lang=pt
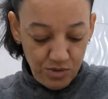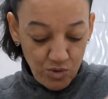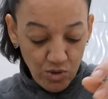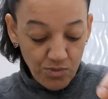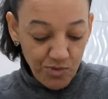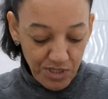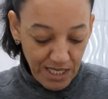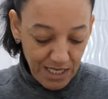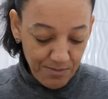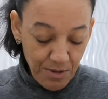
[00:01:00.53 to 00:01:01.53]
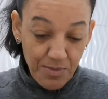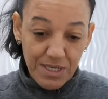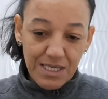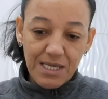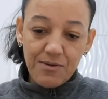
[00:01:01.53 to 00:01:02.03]
Todo mundo querendo pão
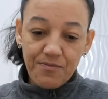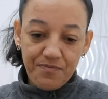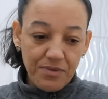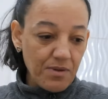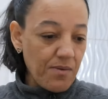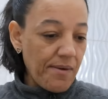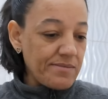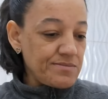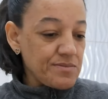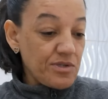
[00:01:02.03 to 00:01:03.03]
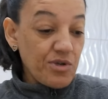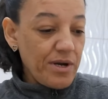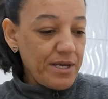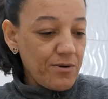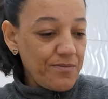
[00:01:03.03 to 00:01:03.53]
branquinho. Só
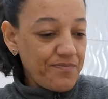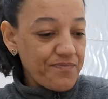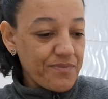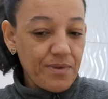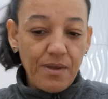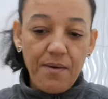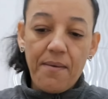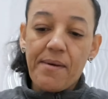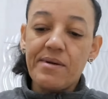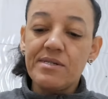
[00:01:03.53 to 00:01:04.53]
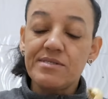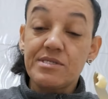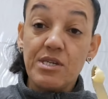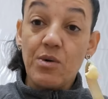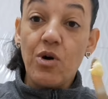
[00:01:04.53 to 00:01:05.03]
eu.
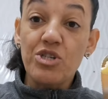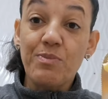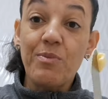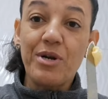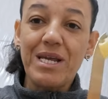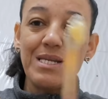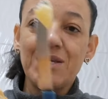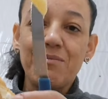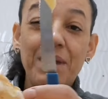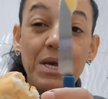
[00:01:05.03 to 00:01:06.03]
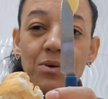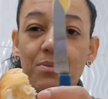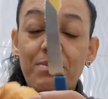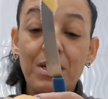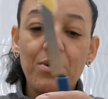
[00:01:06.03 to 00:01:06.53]
eu gosto de pão moreninho, bem,
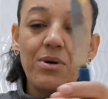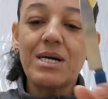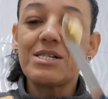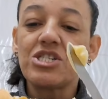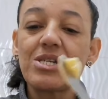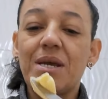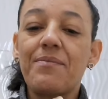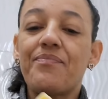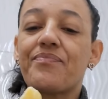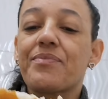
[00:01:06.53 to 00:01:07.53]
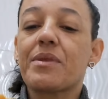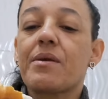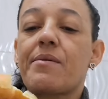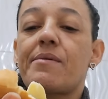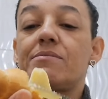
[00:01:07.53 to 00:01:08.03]
bem crocante, né?
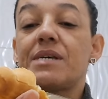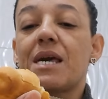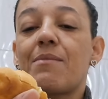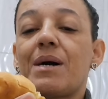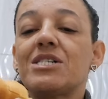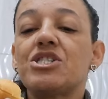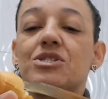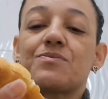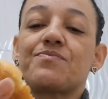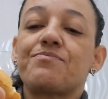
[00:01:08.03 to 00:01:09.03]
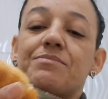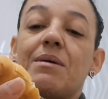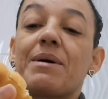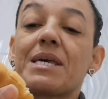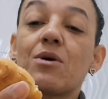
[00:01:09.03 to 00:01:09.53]
Queimadinho. Minha
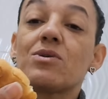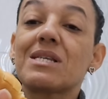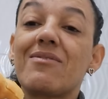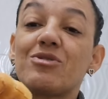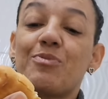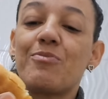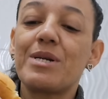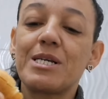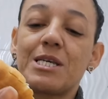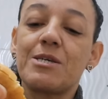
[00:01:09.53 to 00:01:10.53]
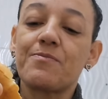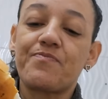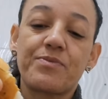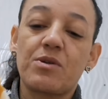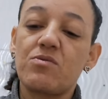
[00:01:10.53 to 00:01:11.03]
mãe que gostava de pão branquinho.
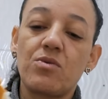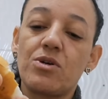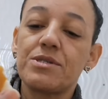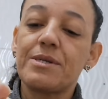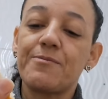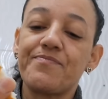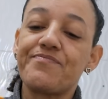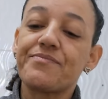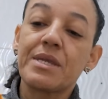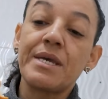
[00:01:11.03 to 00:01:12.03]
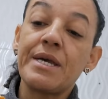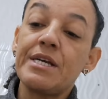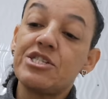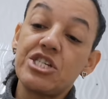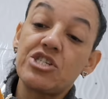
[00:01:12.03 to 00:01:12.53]
Não gosto, não.
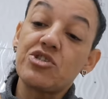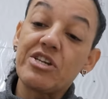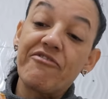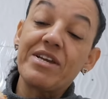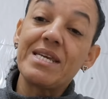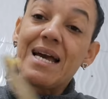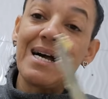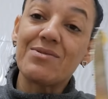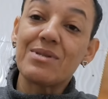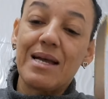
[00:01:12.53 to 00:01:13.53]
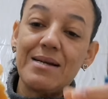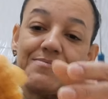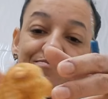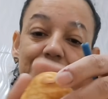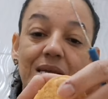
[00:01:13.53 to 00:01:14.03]
Gente, hoje é feriado, tá?
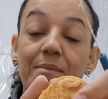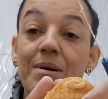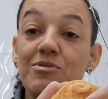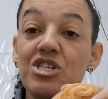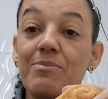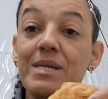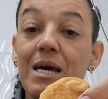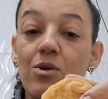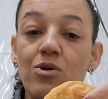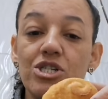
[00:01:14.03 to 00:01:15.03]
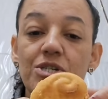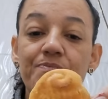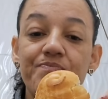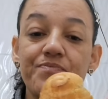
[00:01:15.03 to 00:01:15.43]
Acabamos de abrir a loja.